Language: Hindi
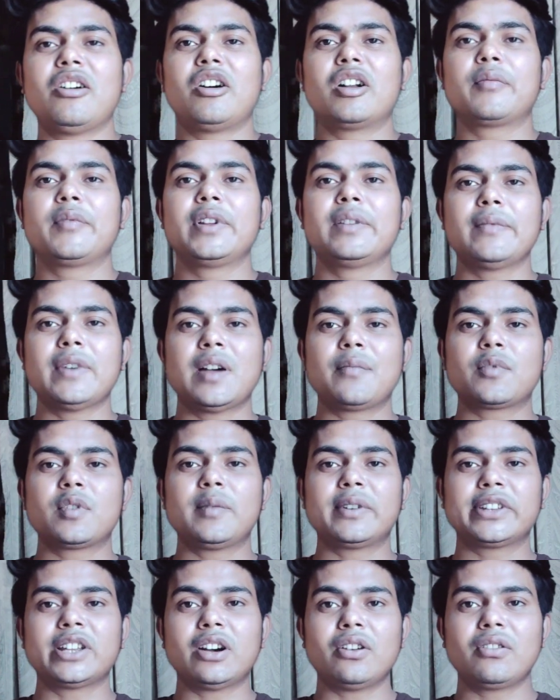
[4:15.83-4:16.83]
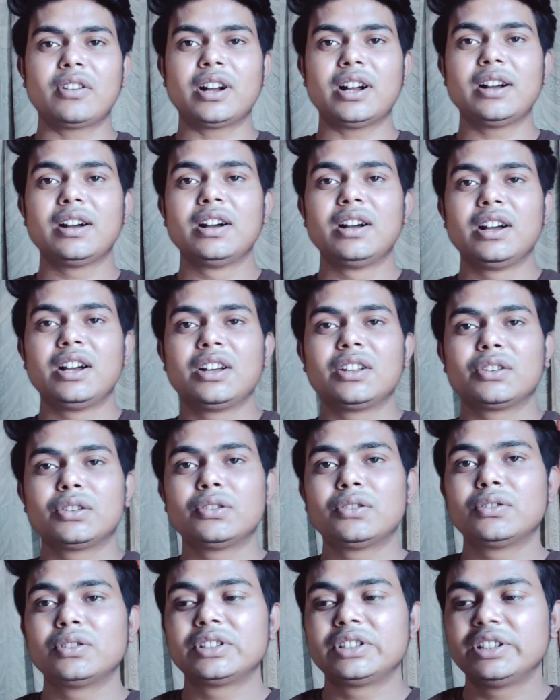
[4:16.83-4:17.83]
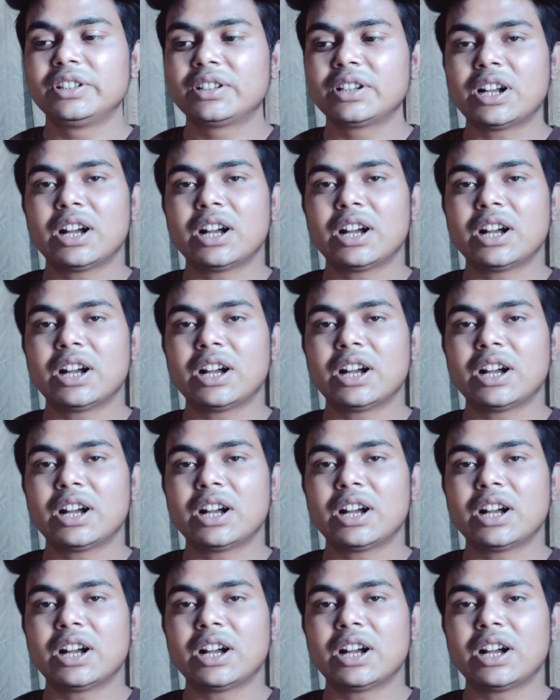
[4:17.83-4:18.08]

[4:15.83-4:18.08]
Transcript: और फिर मैं आपको बताऊंगा तो इसी